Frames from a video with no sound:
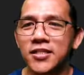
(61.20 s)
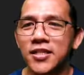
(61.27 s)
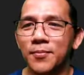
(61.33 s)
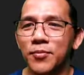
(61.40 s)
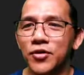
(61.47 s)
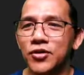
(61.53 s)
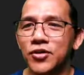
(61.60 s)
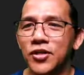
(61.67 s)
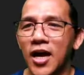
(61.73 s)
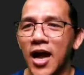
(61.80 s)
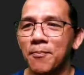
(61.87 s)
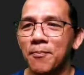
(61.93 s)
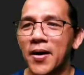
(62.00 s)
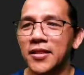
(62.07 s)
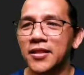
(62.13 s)
tapos
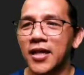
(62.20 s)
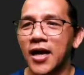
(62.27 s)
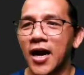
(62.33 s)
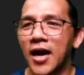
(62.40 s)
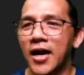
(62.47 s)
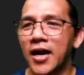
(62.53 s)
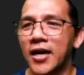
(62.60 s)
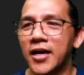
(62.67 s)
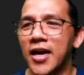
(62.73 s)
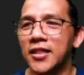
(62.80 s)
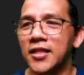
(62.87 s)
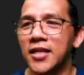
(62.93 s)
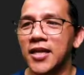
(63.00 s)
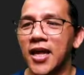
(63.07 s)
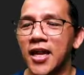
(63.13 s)
apat are not
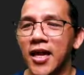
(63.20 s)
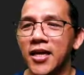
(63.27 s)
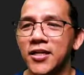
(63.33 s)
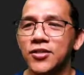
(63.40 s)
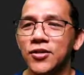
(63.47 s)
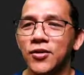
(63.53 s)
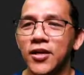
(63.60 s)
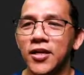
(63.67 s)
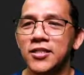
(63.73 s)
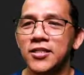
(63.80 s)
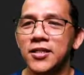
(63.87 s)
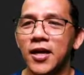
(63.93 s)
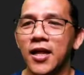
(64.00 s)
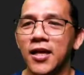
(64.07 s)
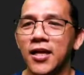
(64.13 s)
legal age so hindi
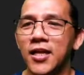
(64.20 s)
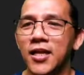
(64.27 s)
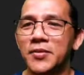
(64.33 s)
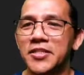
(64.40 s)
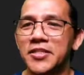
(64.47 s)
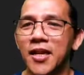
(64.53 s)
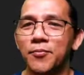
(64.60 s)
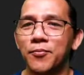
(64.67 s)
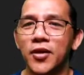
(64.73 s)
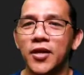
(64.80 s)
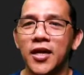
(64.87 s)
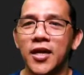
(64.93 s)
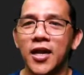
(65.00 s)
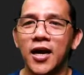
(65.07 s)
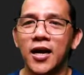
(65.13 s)
siya hindi pa sila
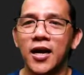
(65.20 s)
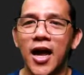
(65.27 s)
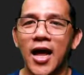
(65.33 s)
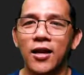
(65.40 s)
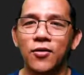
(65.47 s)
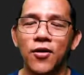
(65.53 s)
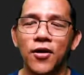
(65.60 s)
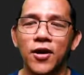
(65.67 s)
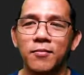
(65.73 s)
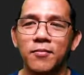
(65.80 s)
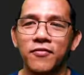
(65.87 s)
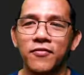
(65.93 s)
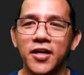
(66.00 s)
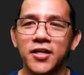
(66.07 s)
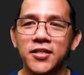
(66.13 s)
pwede ng alcoholic
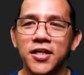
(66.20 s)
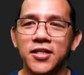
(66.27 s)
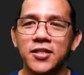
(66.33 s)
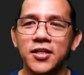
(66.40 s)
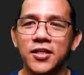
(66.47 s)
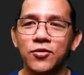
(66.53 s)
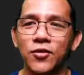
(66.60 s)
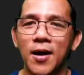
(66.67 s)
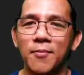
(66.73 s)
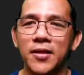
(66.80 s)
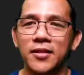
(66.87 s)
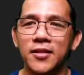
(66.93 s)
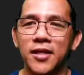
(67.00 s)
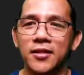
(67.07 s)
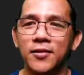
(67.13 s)
beverages itong
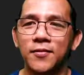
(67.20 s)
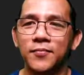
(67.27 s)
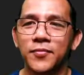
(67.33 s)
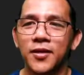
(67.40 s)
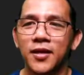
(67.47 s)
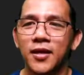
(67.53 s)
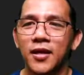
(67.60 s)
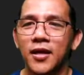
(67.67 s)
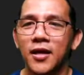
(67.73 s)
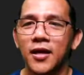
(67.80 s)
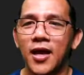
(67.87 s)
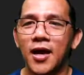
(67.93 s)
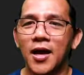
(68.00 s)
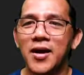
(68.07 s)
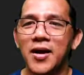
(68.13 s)
apat na to
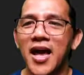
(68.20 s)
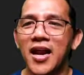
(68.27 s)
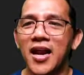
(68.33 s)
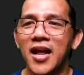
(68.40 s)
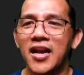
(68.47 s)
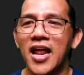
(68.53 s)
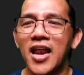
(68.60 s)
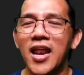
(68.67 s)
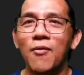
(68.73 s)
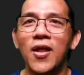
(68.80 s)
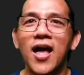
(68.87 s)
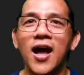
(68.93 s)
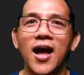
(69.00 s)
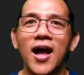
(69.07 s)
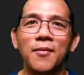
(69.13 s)
eh, ang mangyari, dalawa
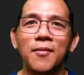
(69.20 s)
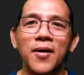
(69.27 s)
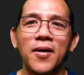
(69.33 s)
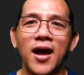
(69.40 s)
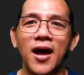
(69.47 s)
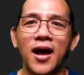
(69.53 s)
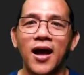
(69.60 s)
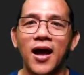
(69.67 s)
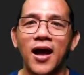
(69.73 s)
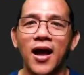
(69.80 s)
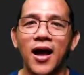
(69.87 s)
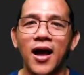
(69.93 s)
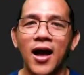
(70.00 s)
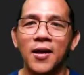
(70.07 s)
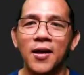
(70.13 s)
lang ang ma
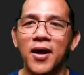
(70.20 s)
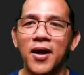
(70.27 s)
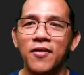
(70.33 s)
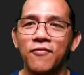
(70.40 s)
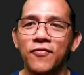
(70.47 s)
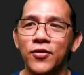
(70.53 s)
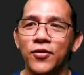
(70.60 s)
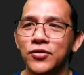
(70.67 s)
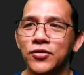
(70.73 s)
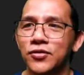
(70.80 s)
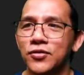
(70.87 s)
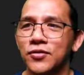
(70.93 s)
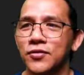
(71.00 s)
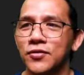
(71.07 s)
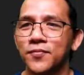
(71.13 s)
ang
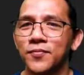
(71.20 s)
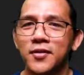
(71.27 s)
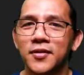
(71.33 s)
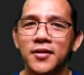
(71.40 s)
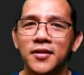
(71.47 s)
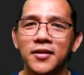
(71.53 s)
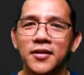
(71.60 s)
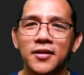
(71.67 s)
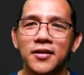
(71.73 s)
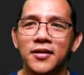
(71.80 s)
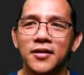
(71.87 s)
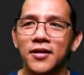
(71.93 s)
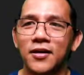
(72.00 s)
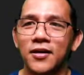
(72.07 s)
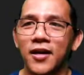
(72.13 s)
ma-refuse.
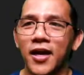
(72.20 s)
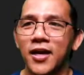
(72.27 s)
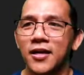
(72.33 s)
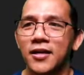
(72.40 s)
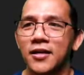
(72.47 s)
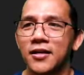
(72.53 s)
Okay?